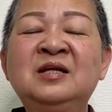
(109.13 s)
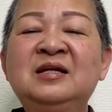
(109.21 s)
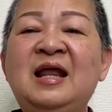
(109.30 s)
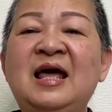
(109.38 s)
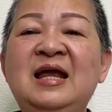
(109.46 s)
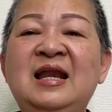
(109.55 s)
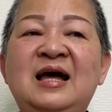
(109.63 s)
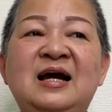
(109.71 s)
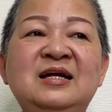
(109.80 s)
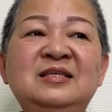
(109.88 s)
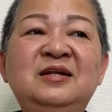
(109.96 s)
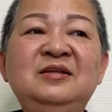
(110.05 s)
đây là
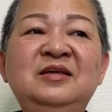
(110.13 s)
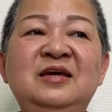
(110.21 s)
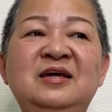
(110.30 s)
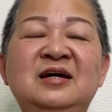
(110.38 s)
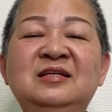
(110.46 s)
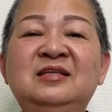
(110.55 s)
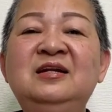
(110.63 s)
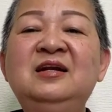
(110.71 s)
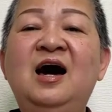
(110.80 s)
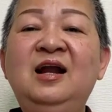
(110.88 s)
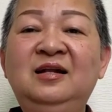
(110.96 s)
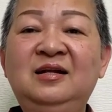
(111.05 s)
cái tính gì cái tính
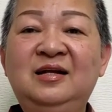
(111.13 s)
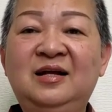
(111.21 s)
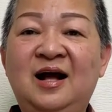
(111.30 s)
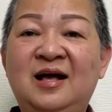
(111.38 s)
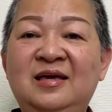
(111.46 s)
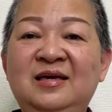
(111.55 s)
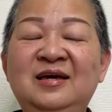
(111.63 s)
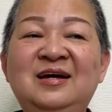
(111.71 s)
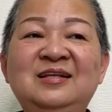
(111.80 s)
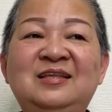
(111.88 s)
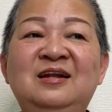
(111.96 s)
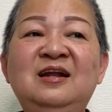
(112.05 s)
ích kỷ
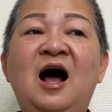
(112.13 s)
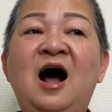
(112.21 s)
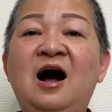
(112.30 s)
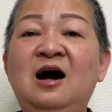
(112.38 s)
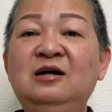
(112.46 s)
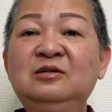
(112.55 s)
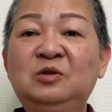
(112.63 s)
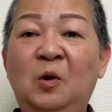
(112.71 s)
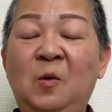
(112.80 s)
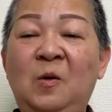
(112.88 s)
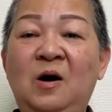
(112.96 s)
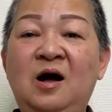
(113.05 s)
cái tính hơn
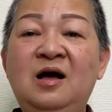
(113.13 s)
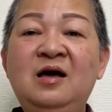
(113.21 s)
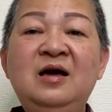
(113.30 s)
thua